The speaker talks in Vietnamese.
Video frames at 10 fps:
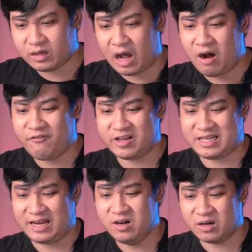đó và
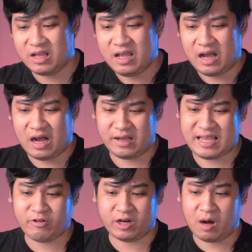sẽ được uh,
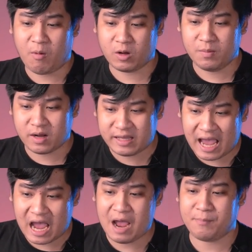giao dịch ở một cái mức
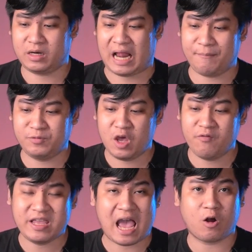giá mà tham chiếu
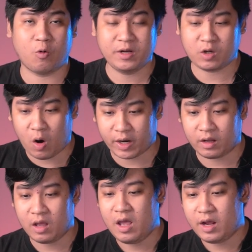với giá của Bitcoin
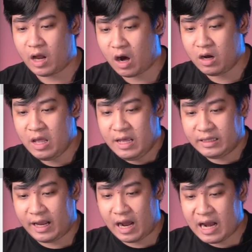đó
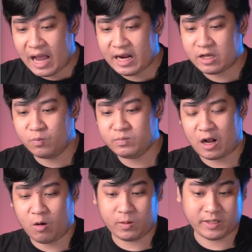thì ở đây á, chúng
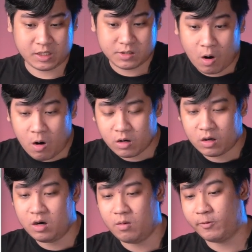ta có một cái chỉ số
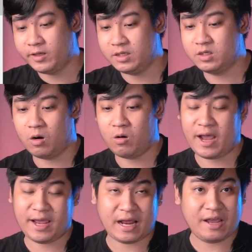đó là một cái chỉ số
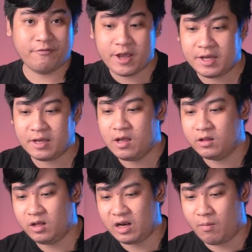NAV
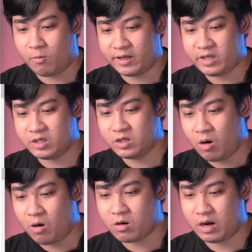tức là một cái chỉ
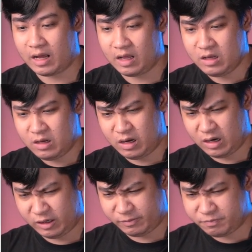số gọi là
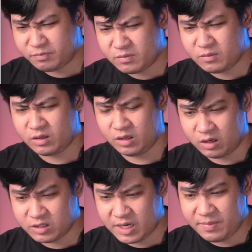uh,
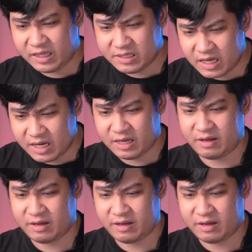giữa GBTC